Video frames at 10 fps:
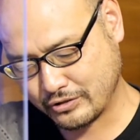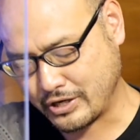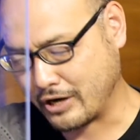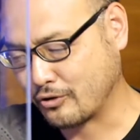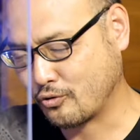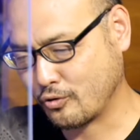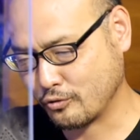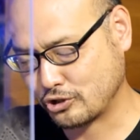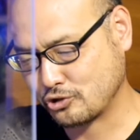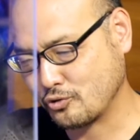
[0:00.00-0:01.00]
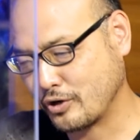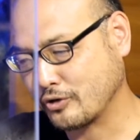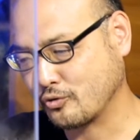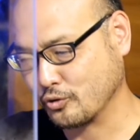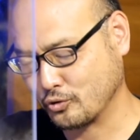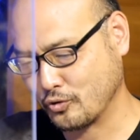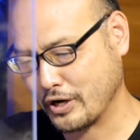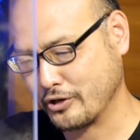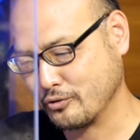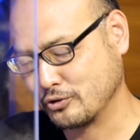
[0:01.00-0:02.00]
学校、小学校と
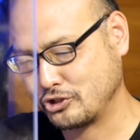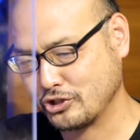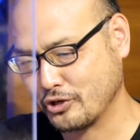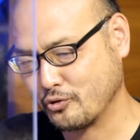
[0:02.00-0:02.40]
か幼稚園、